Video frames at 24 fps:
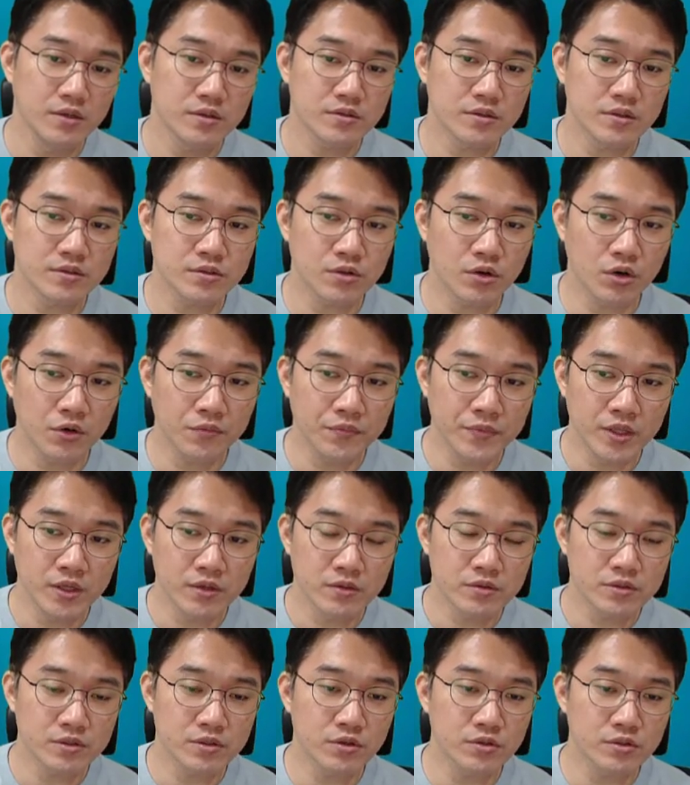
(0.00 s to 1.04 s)
그래서
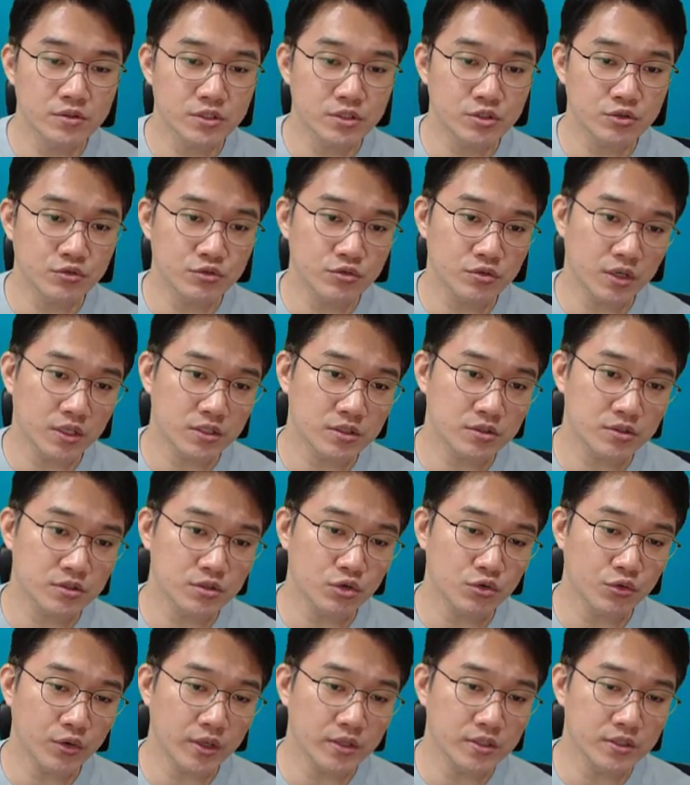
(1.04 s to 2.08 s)
그런 친구들 같은
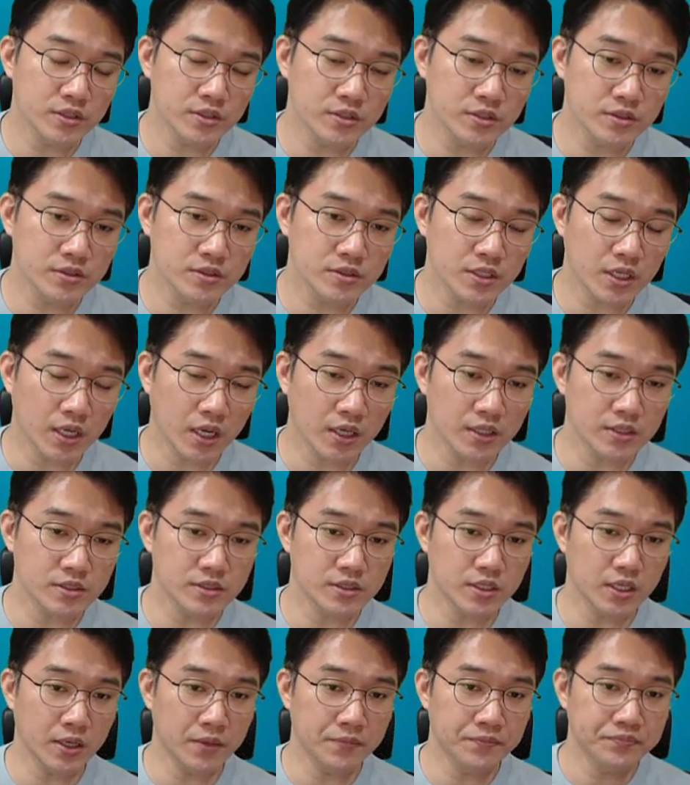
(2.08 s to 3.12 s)
경우에는 제가
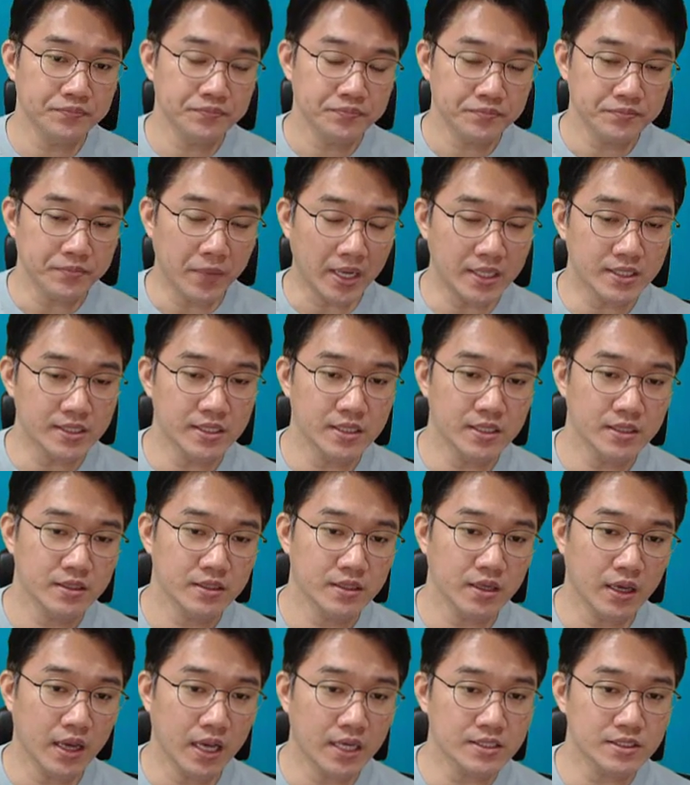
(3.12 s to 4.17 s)
이제 많이
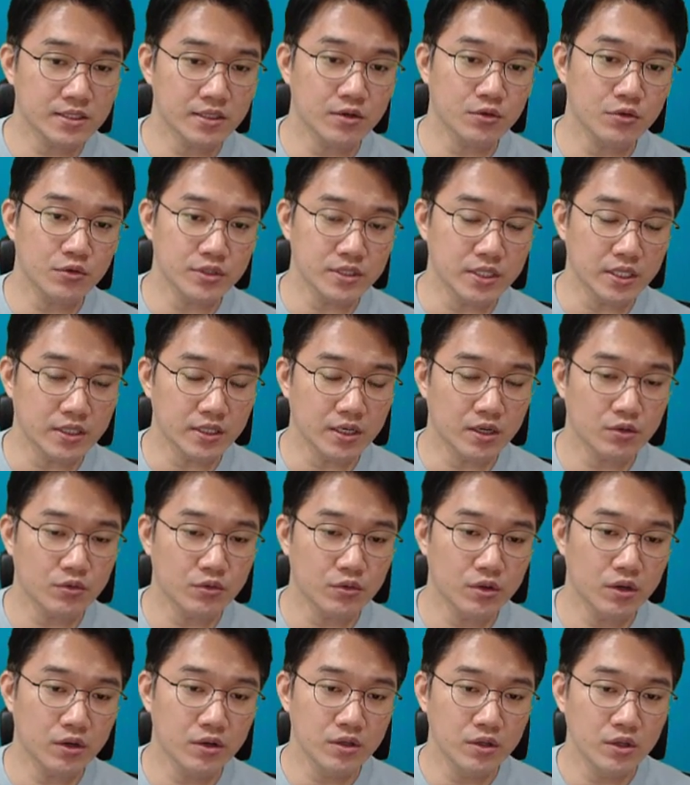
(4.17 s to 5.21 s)
예, 하시라고 이야기를
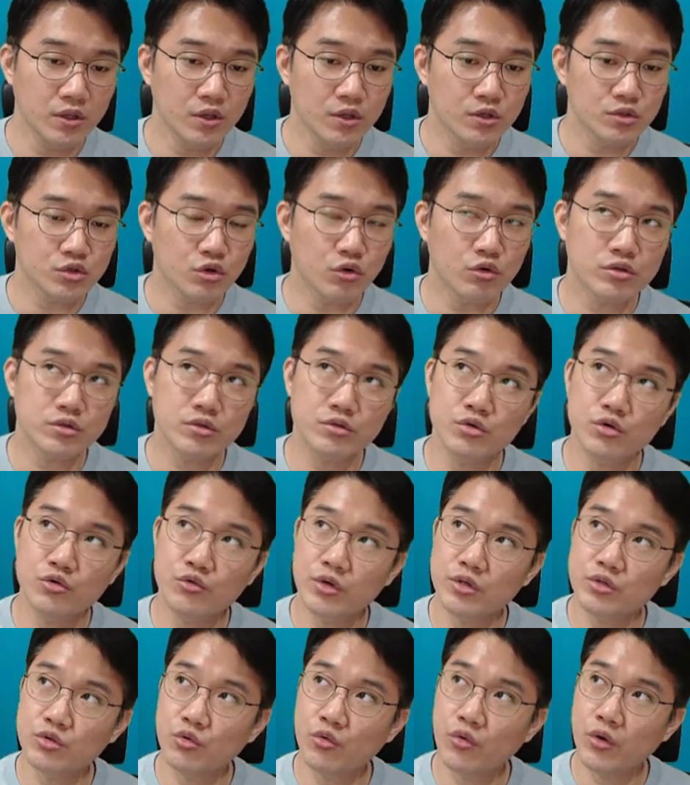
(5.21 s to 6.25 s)
하고요 저 같은
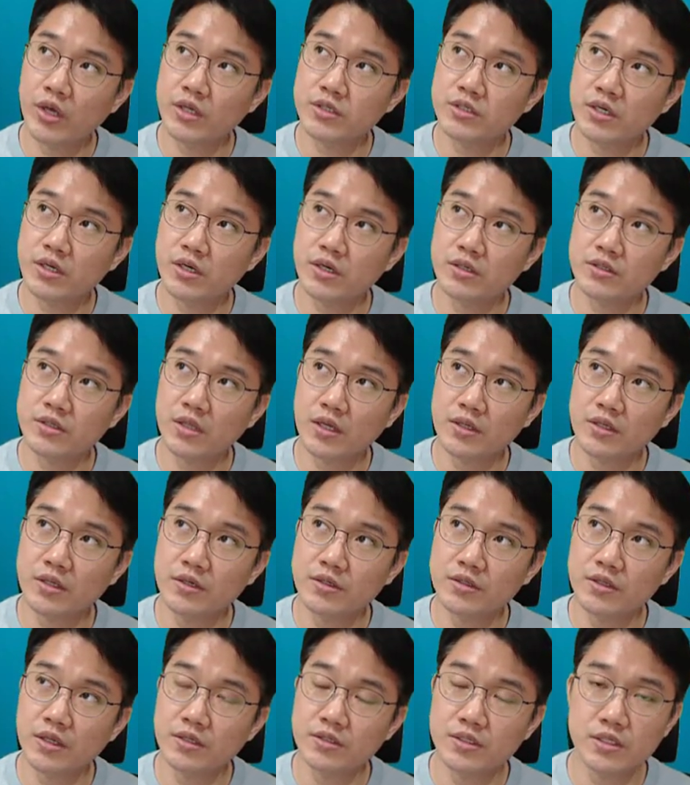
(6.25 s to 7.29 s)
경우에도 회사
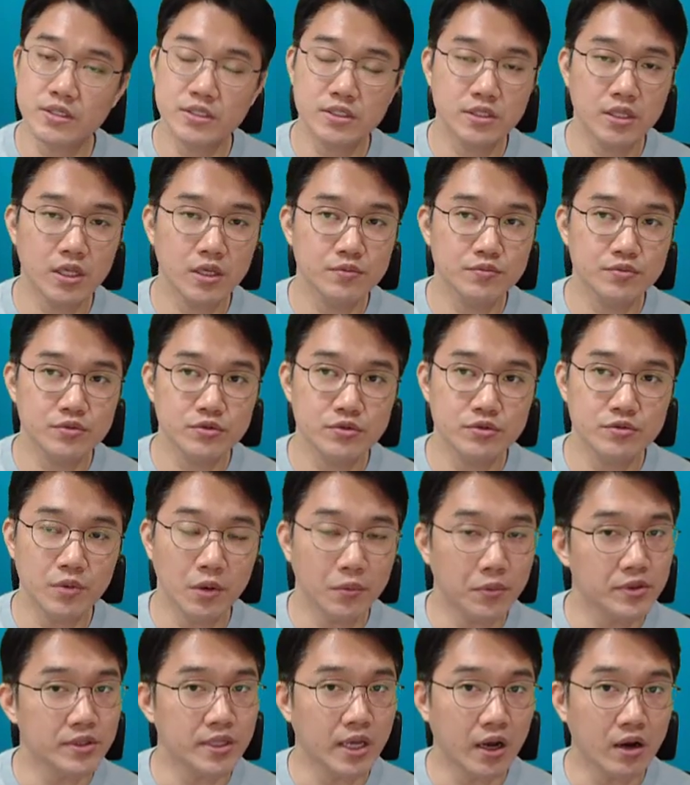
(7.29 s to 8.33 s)
다닐 때 이제 CTF
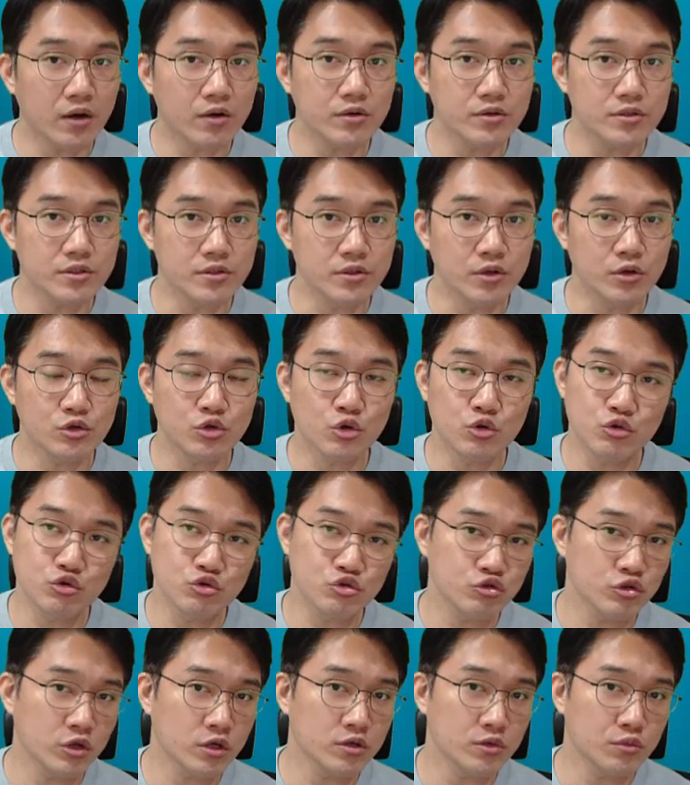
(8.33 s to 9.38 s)
몇 번 나갔거든요 저도
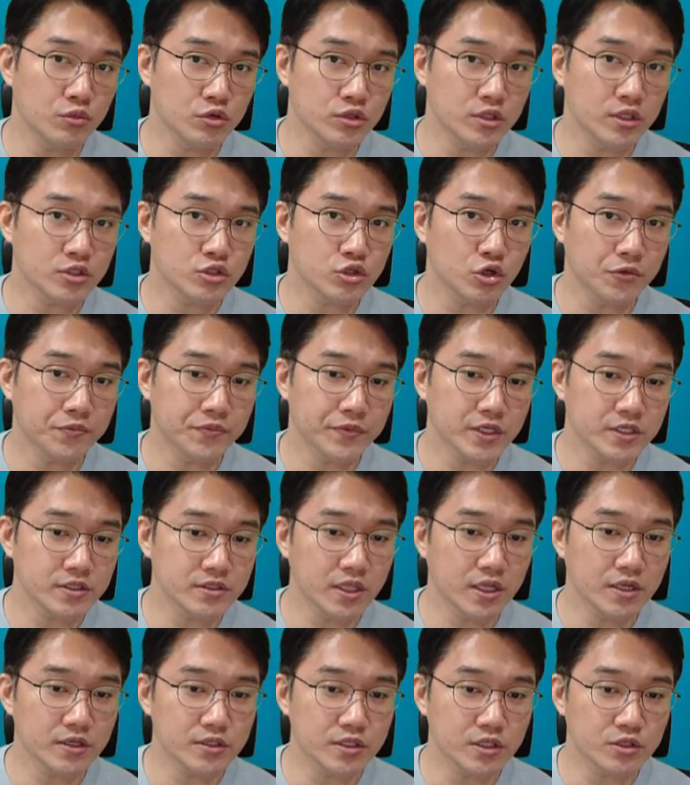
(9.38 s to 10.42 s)
수상을 못했죠
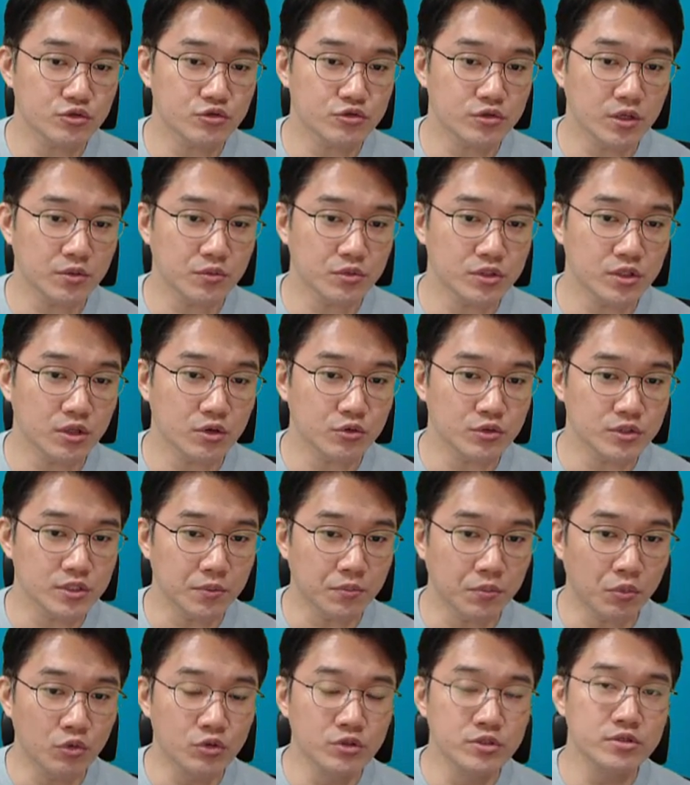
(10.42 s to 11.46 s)
끝내는 이제 수상 못하고 이제
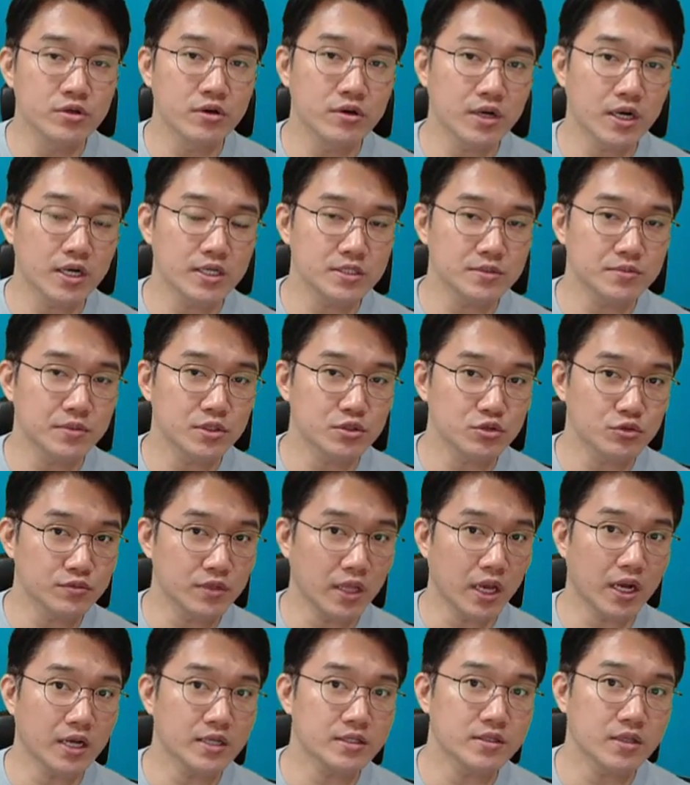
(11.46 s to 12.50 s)
본선까지만 좀
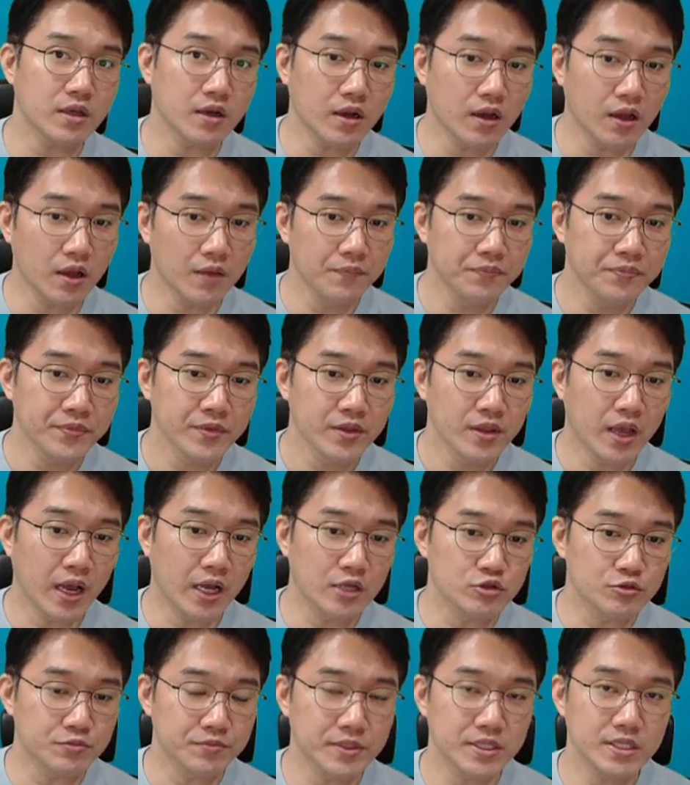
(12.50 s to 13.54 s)
나갔다가
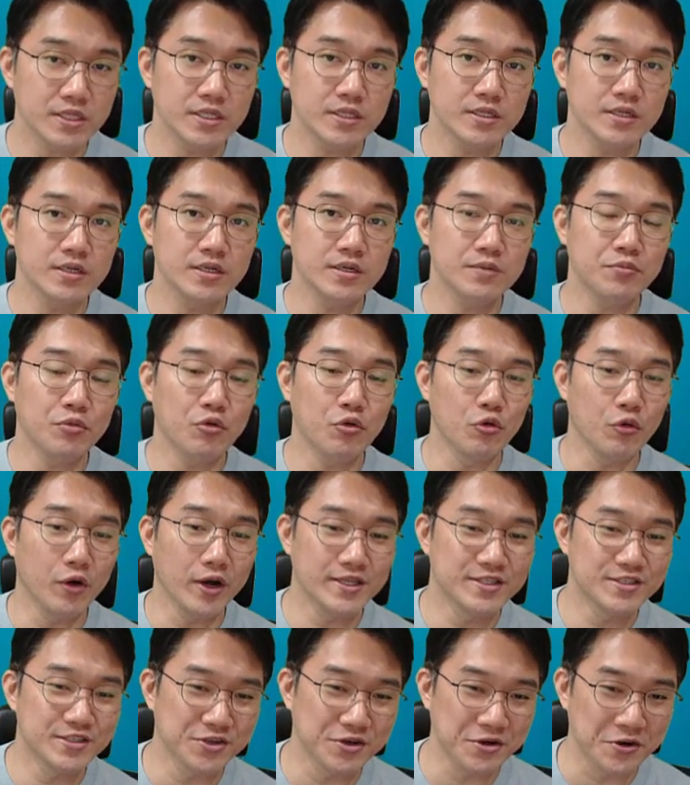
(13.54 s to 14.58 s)
아주 피를 보고
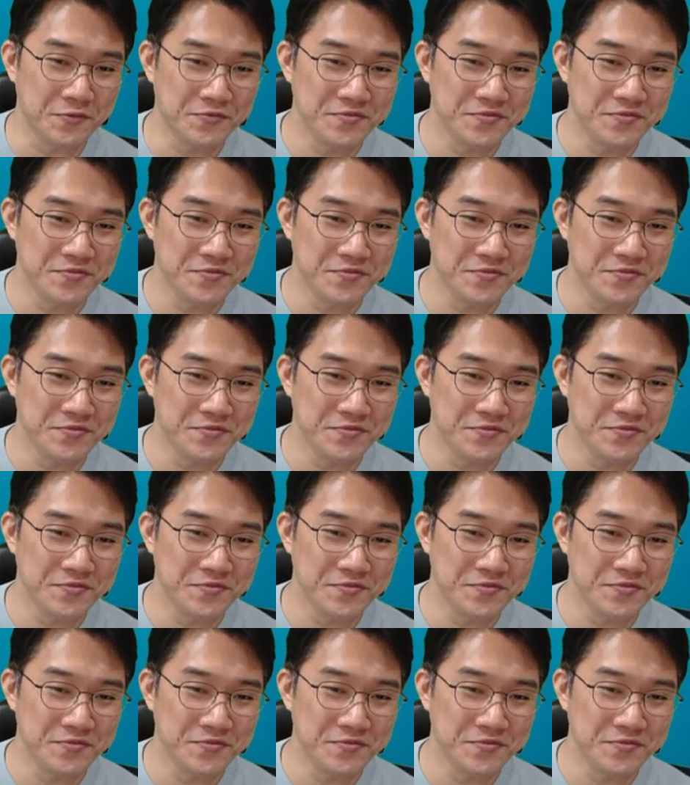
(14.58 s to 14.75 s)
왔죠